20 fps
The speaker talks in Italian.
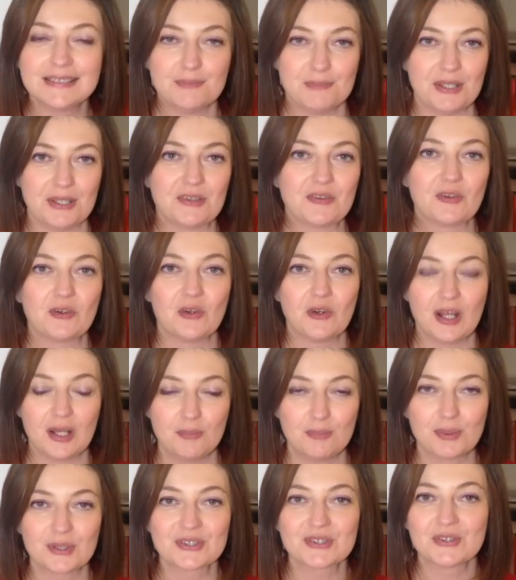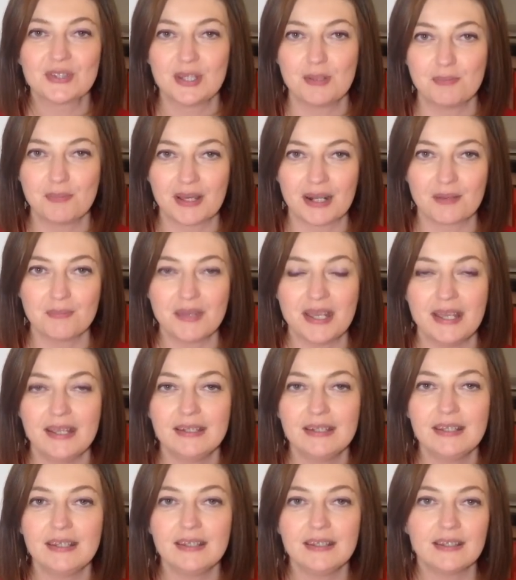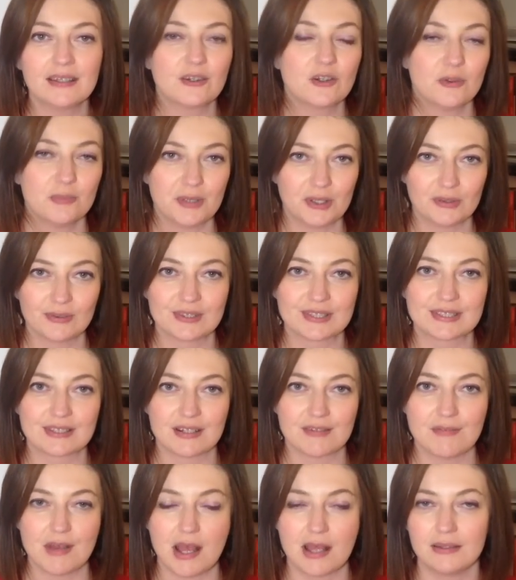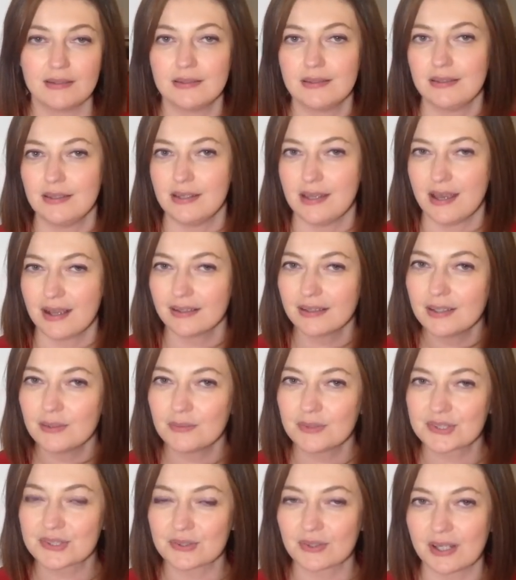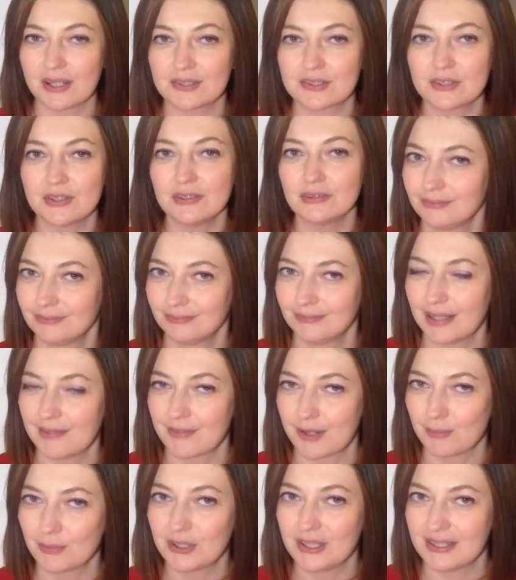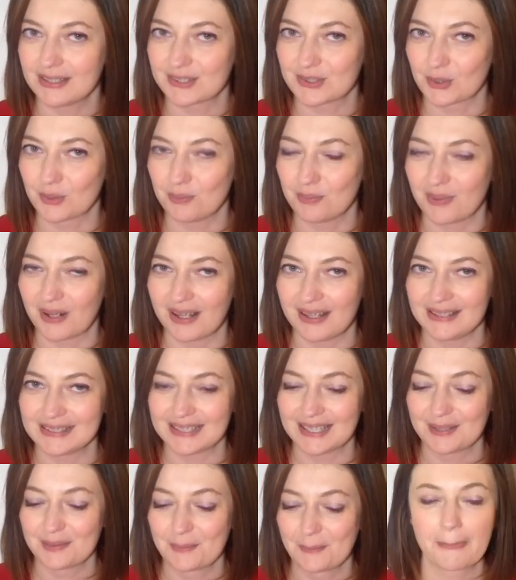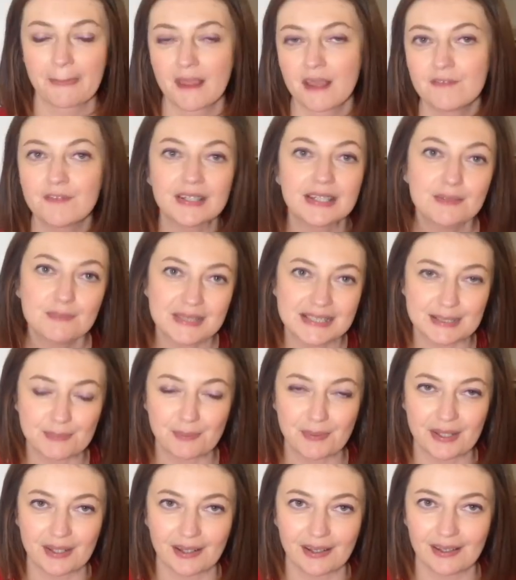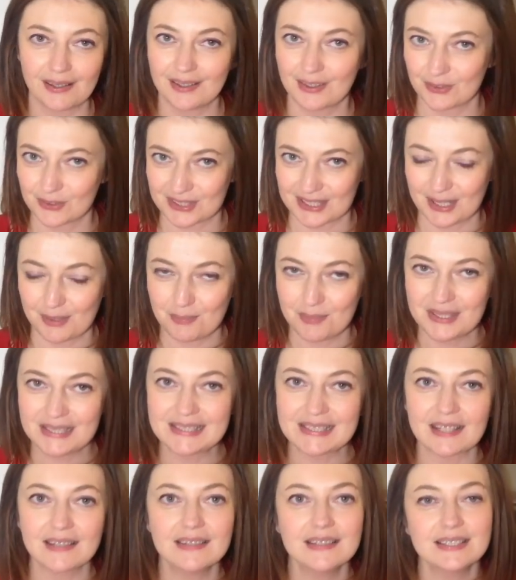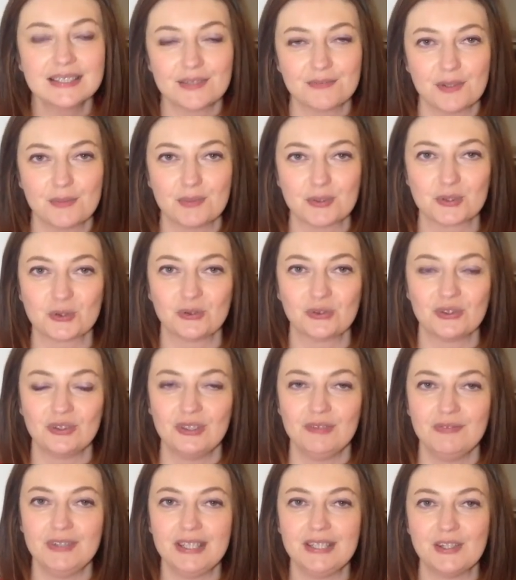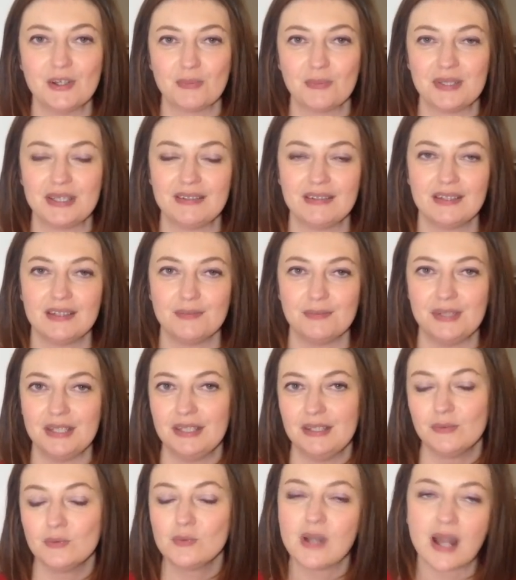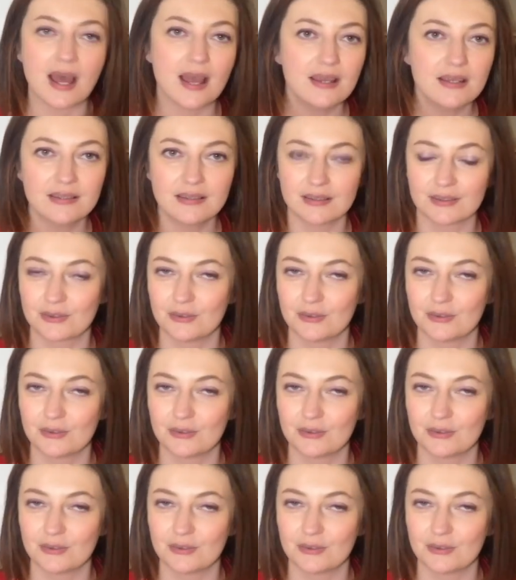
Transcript: si mettono al posto dei parabeni come conservanti e anche in questo caso avremo delle sorprese. Fatemi sapere che cosa ne pensate, se vi è piaciuto il video mettetemi un like,